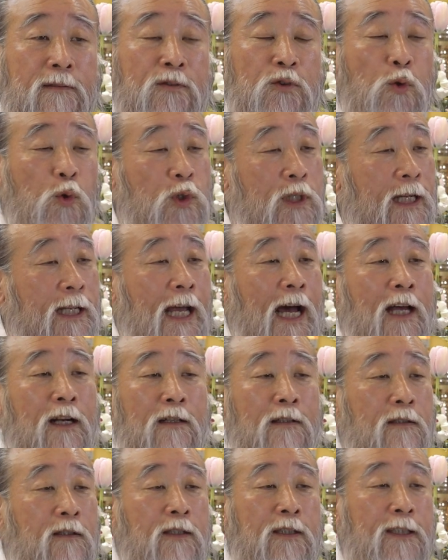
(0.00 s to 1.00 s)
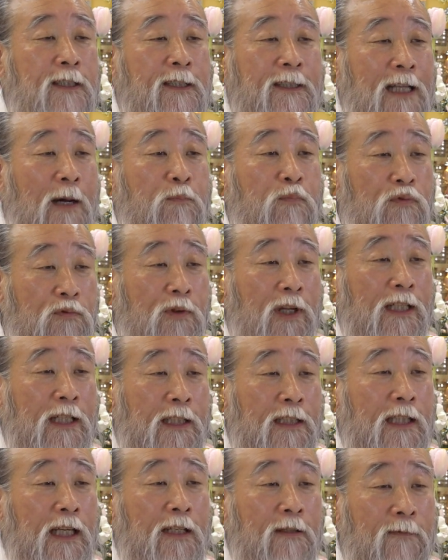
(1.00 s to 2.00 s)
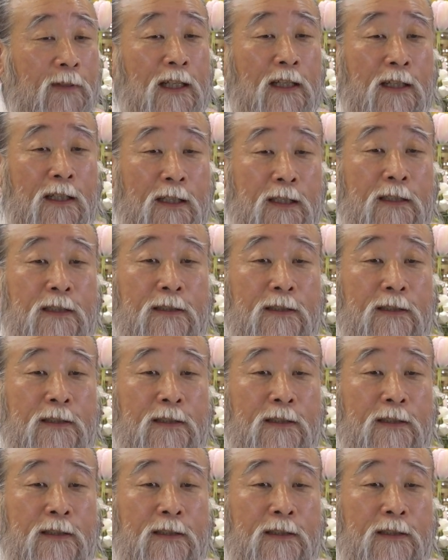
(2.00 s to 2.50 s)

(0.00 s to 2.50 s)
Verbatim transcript: 조상의 한을 너희들이 다 풀어야 된다 이 말이에요.